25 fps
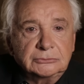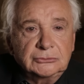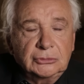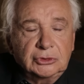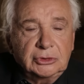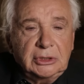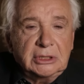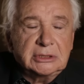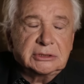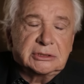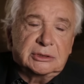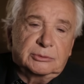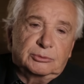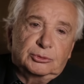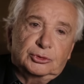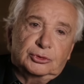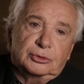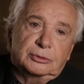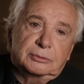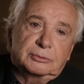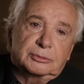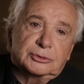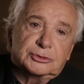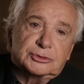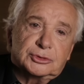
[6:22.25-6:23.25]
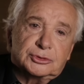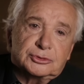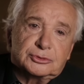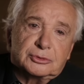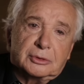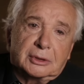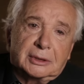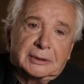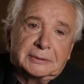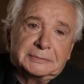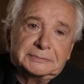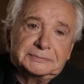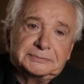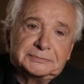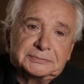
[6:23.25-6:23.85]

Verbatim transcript: On a assez bu pour ce soir.